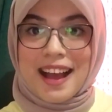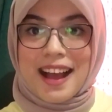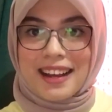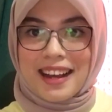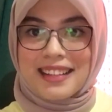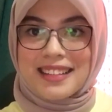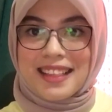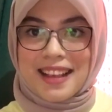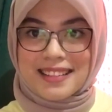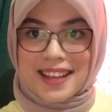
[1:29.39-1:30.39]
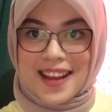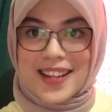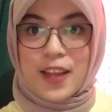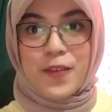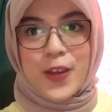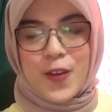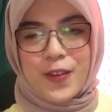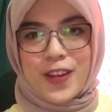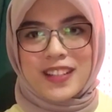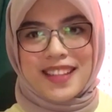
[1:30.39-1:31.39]
akan dijelaskan di
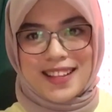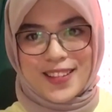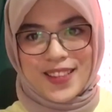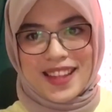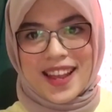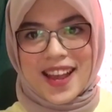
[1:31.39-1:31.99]
video-video selanjutnya